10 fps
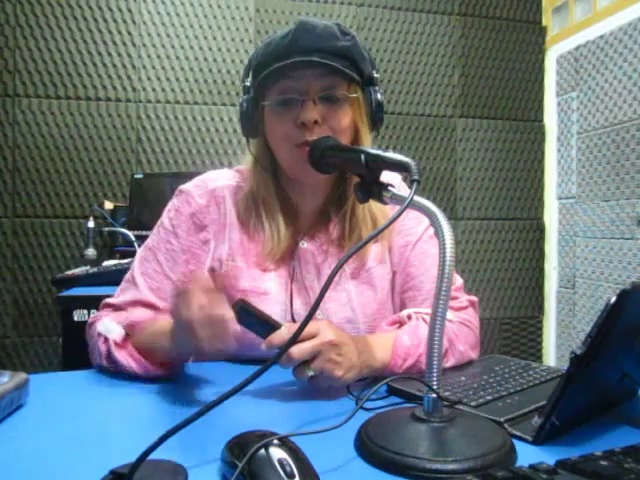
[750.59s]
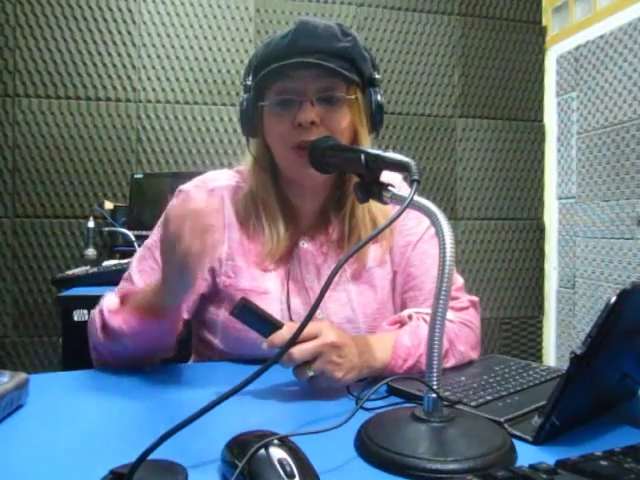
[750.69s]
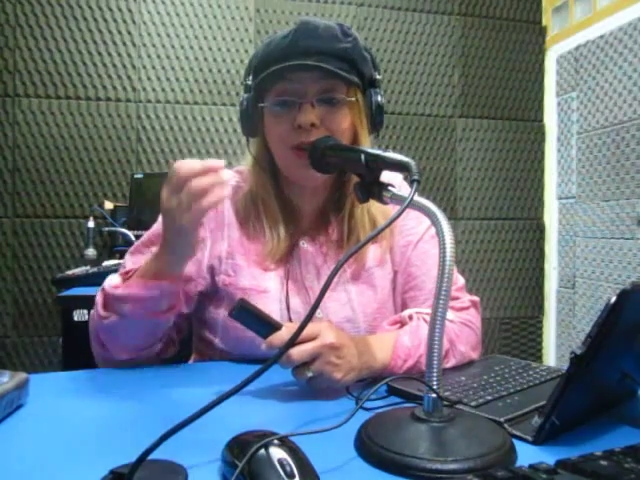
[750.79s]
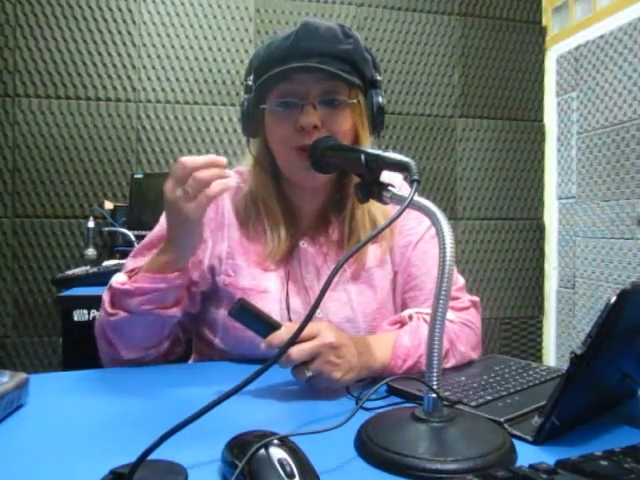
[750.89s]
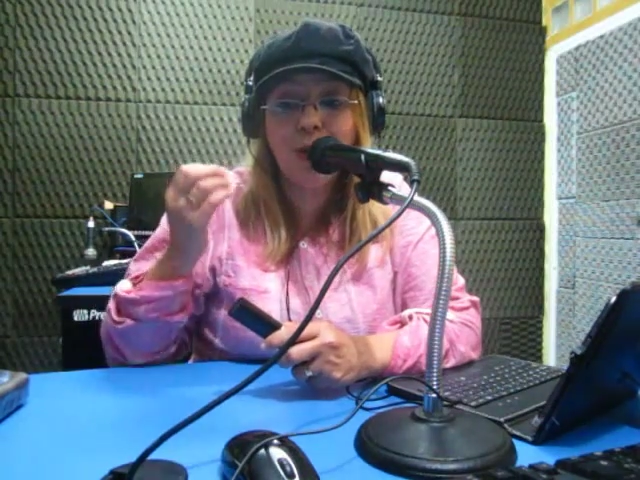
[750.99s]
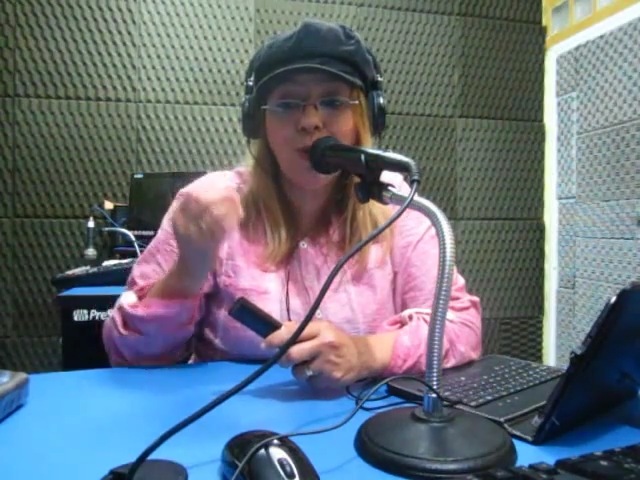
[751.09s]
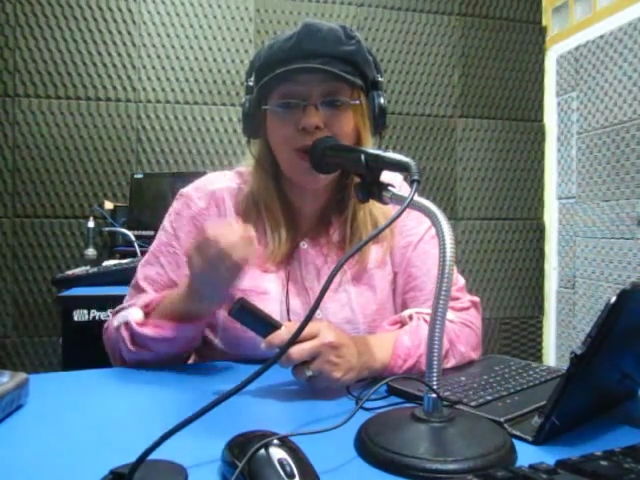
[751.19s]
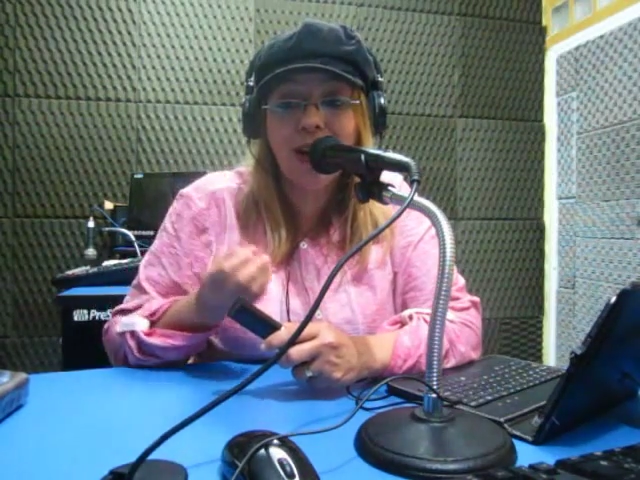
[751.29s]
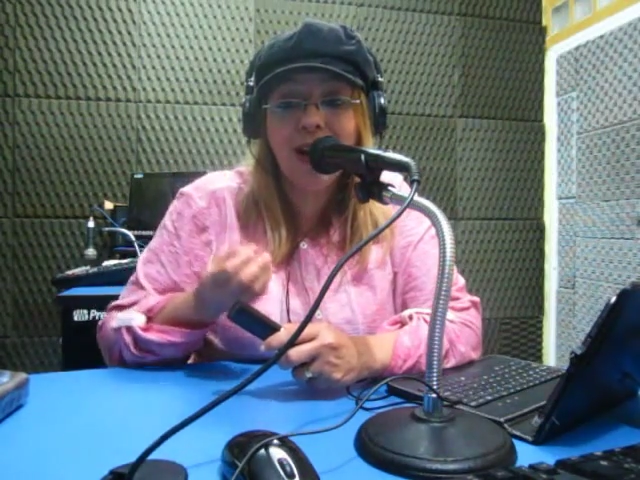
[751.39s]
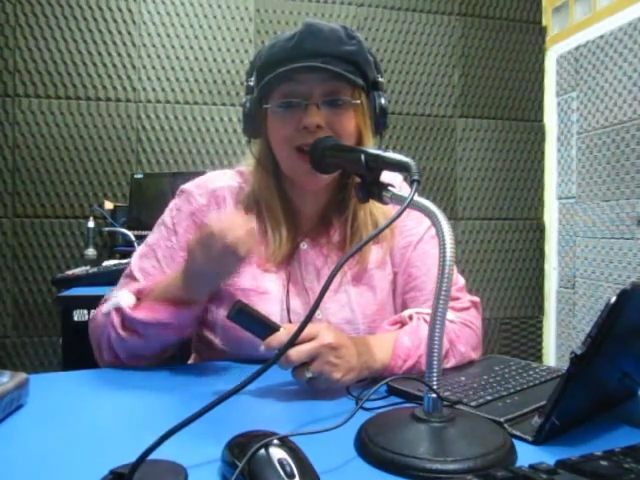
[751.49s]
Por isso a
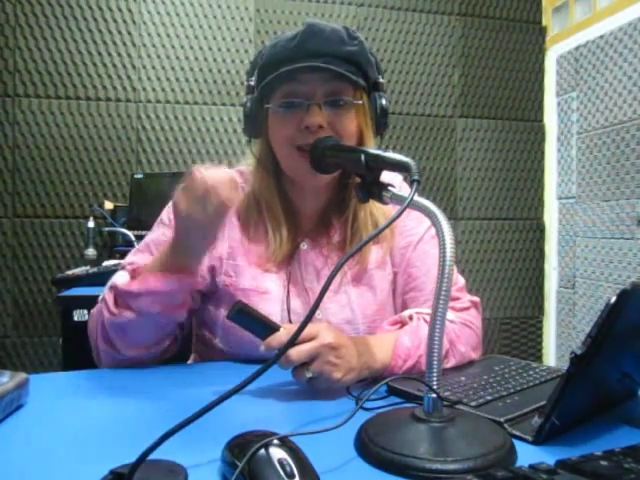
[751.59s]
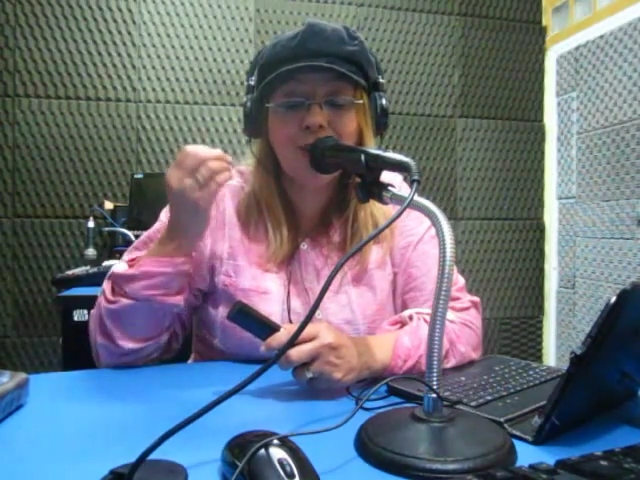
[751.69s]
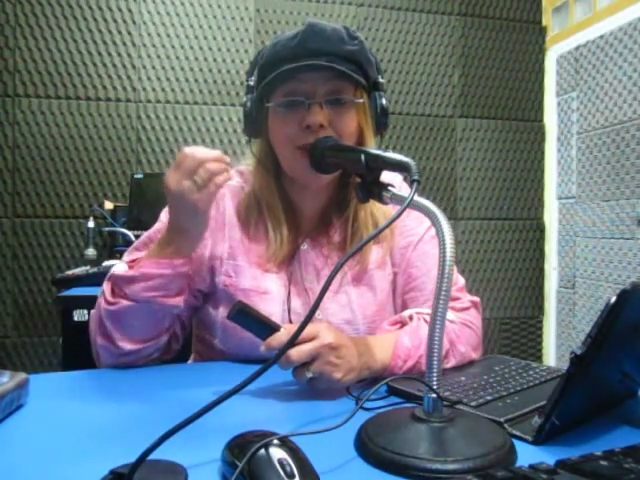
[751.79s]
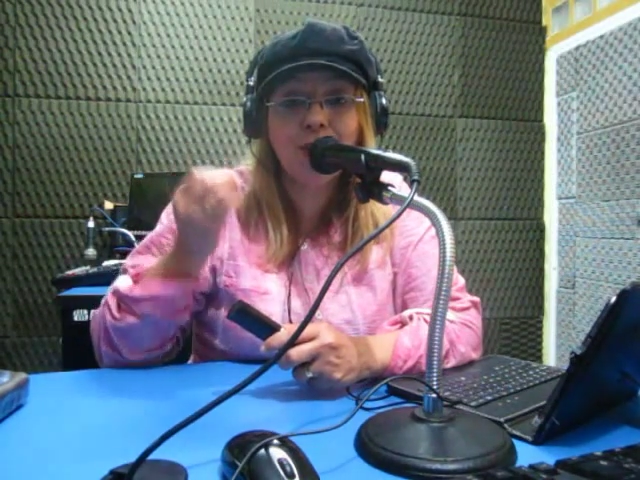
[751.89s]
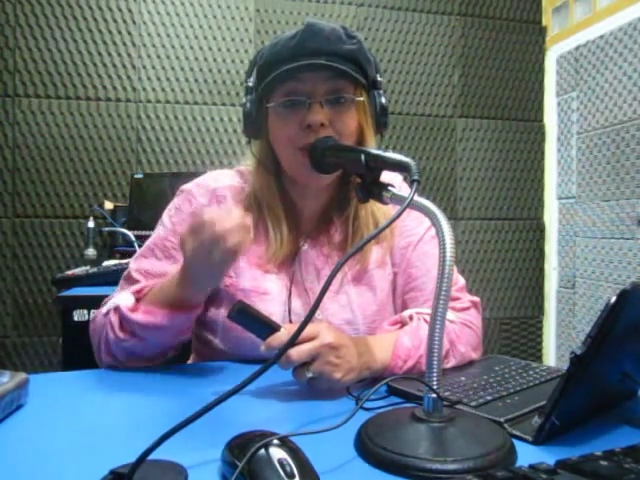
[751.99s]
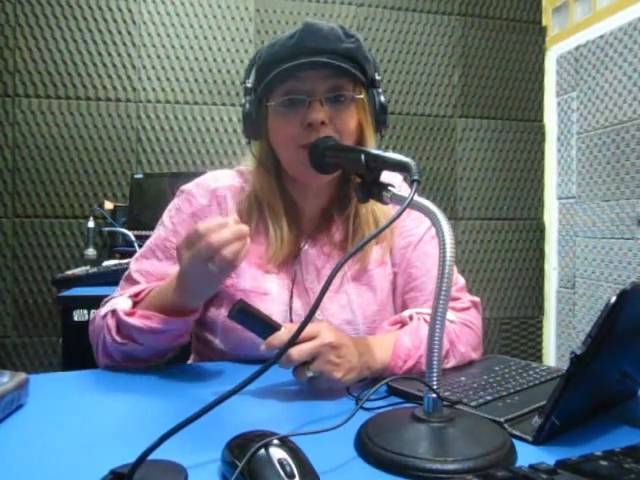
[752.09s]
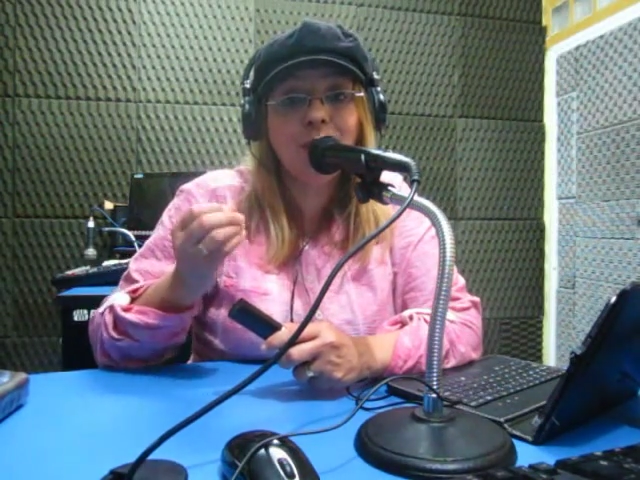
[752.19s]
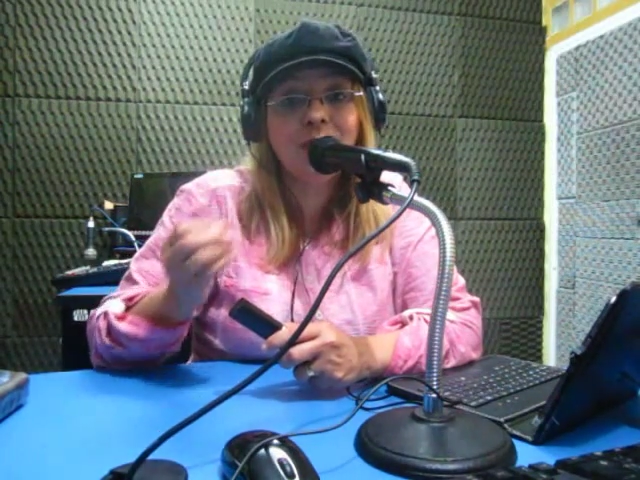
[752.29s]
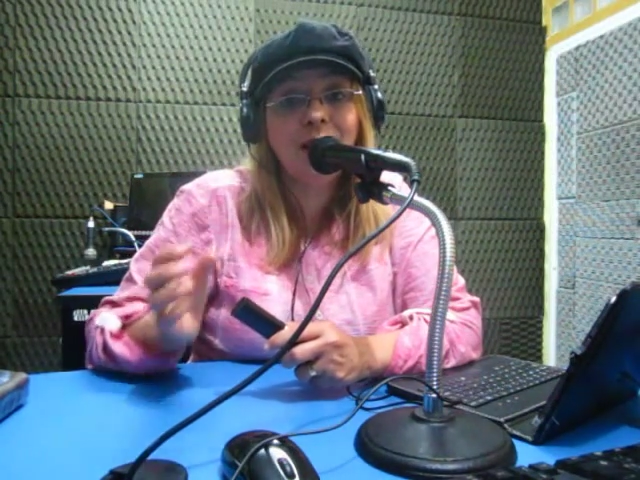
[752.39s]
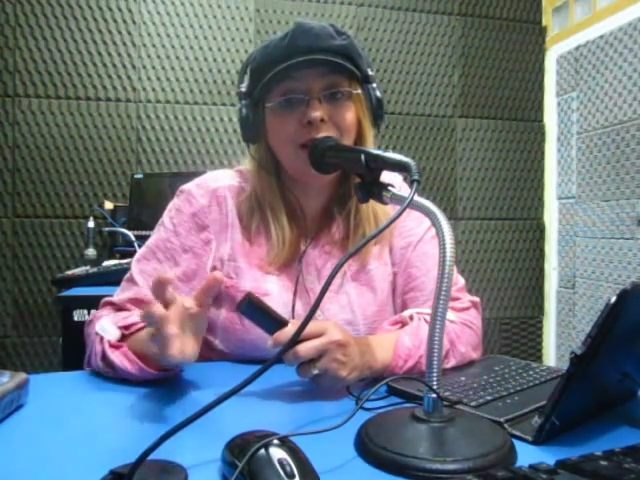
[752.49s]
congregação é tão
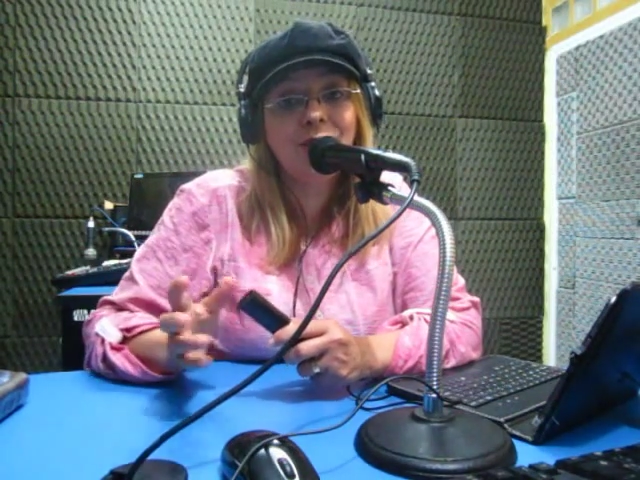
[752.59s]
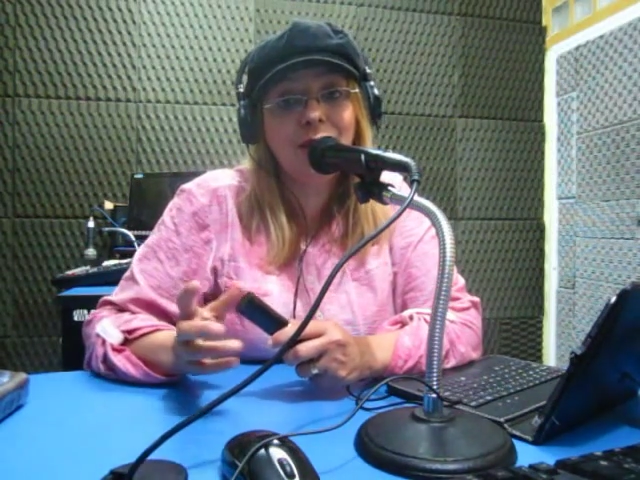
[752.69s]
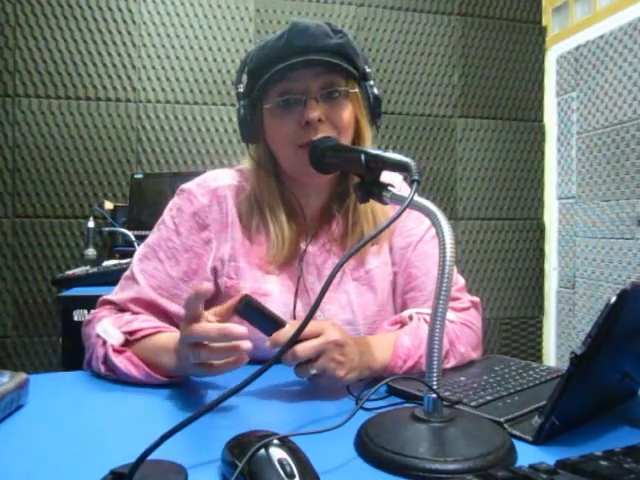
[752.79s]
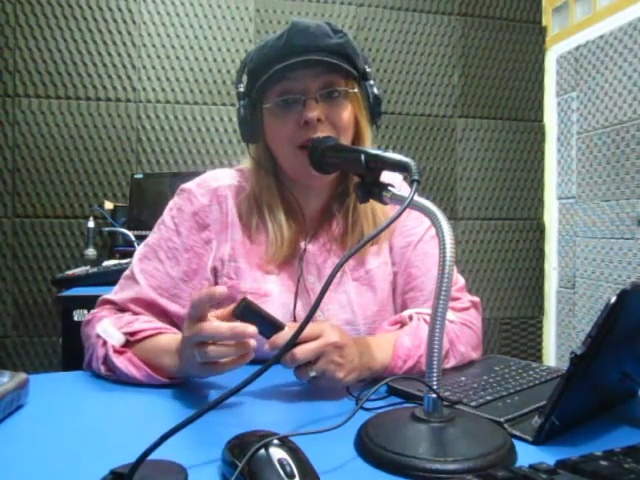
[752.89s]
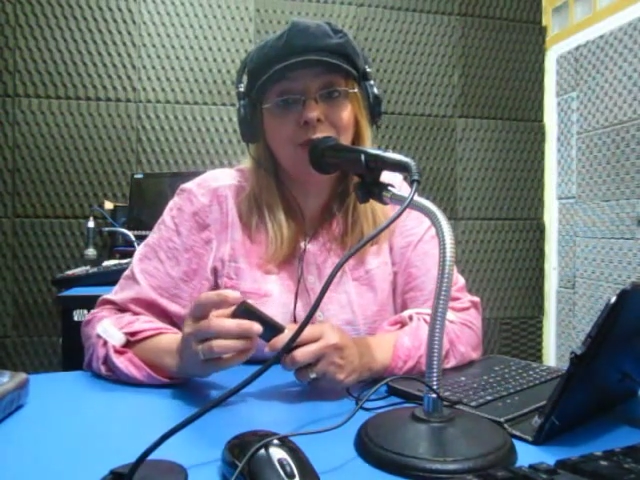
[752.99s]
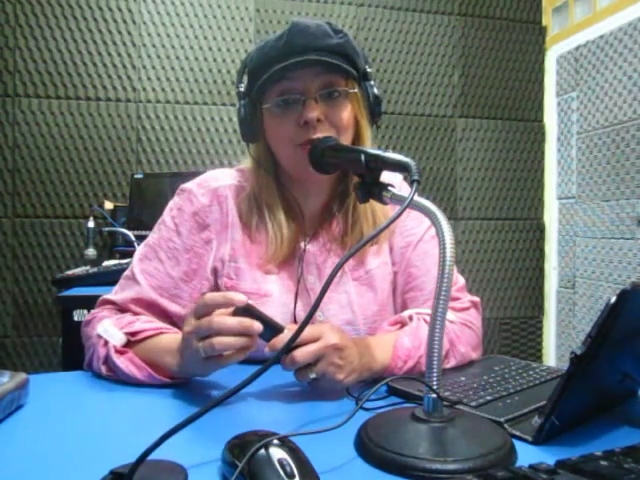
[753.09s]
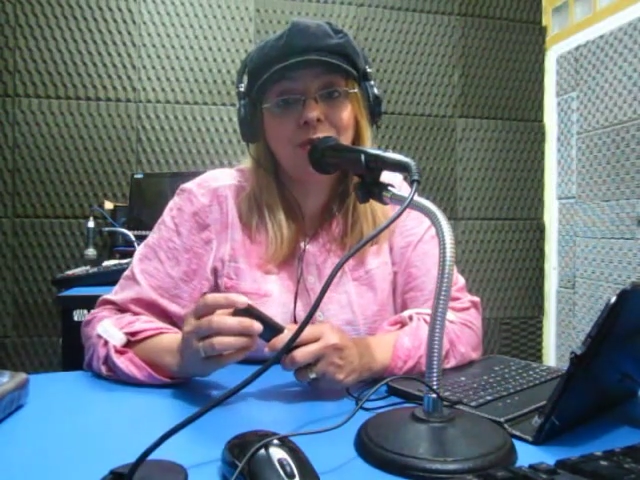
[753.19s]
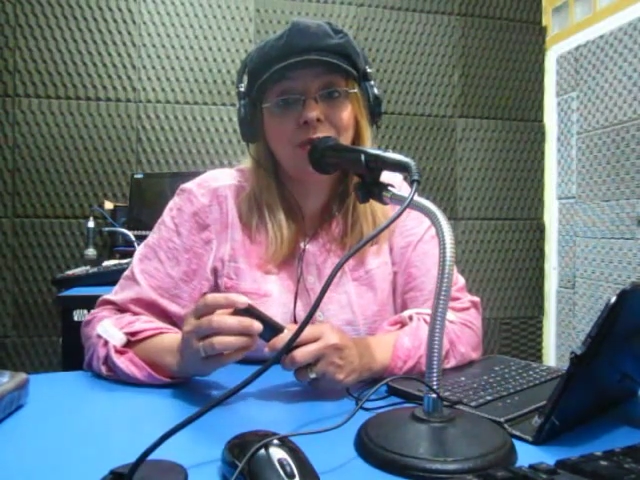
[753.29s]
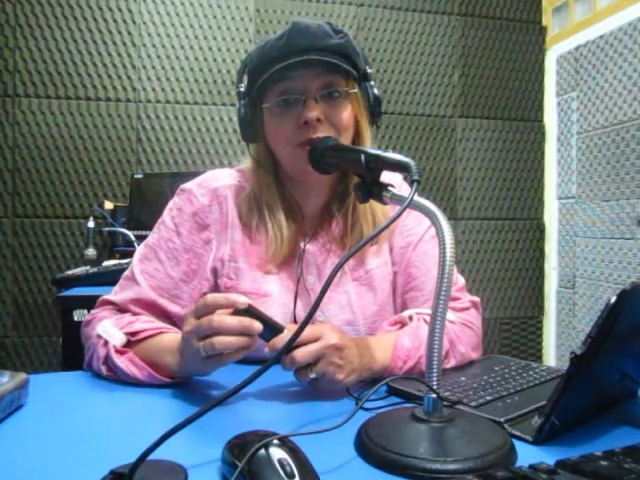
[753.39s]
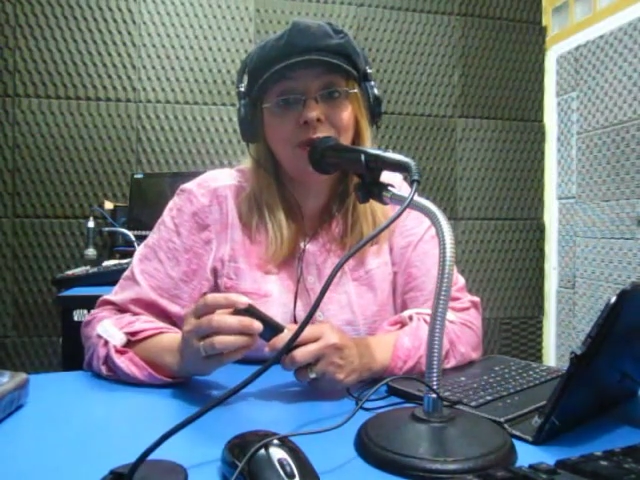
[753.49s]
importante,
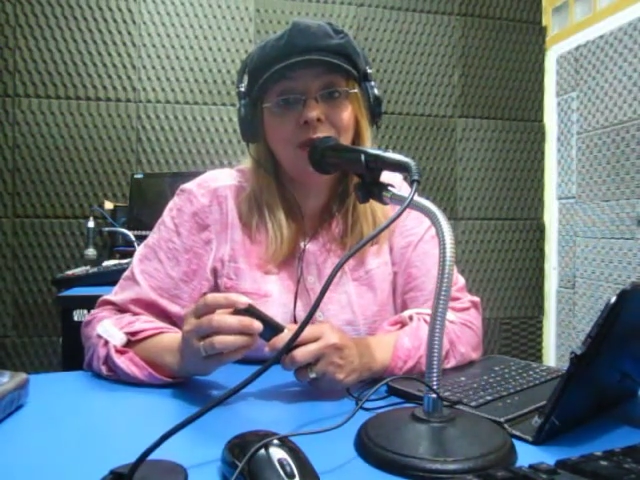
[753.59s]
amados.